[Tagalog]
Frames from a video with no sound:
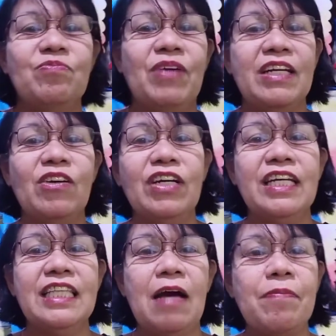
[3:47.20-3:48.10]
Paring
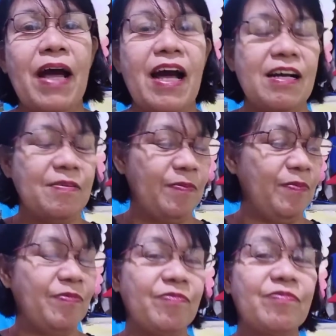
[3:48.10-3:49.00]
Ogi Tapang.
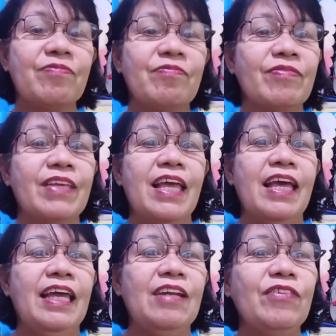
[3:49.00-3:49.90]

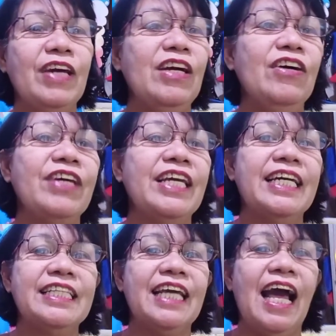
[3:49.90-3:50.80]
Hello, hello,
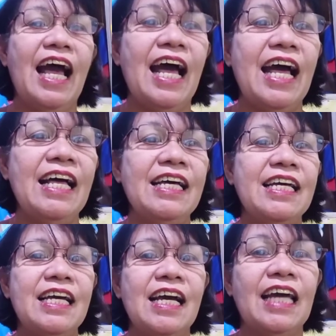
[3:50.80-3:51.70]
ingat ka ha.
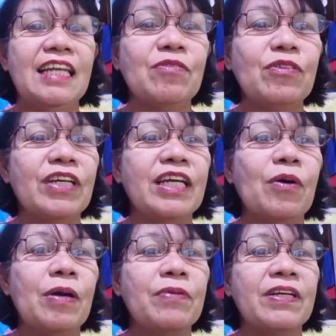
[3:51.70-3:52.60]
Alam ko
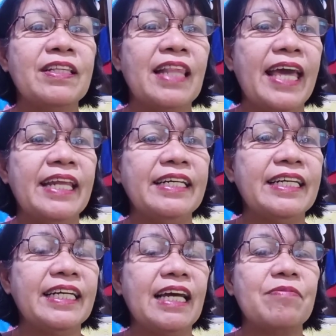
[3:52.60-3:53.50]
ikaw ay
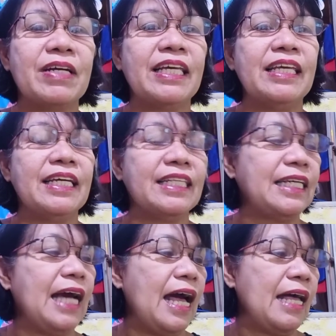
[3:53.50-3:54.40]
frontliner, kaya mag-ingat
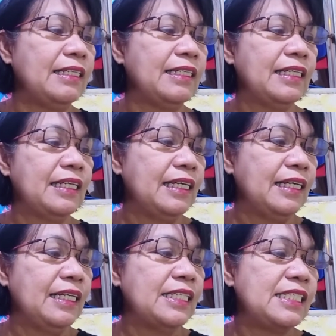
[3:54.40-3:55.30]
ka.
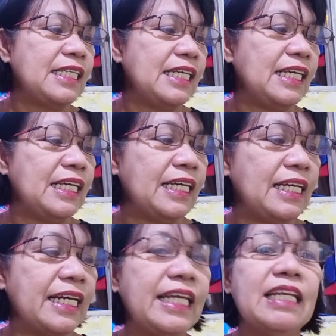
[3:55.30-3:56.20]
Si
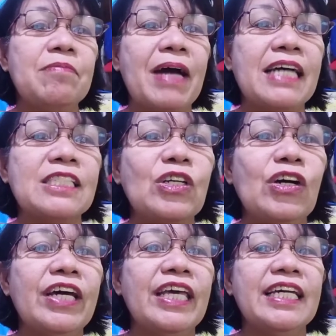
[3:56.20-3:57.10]
Karina
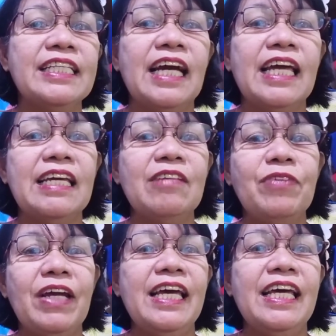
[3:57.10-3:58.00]
Basco, ingat ka rin,
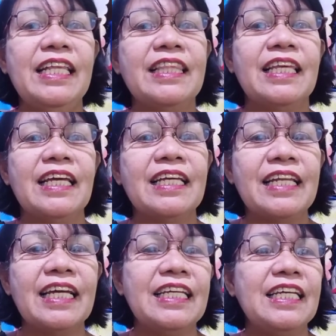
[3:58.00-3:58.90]
friend.
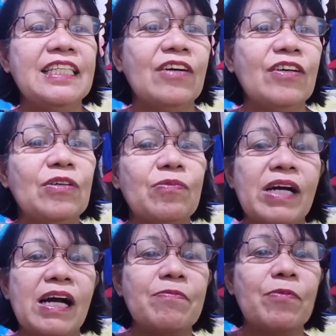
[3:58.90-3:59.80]
Nakikita ko yung
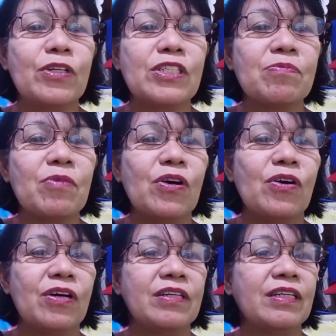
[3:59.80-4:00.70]
mga post mo.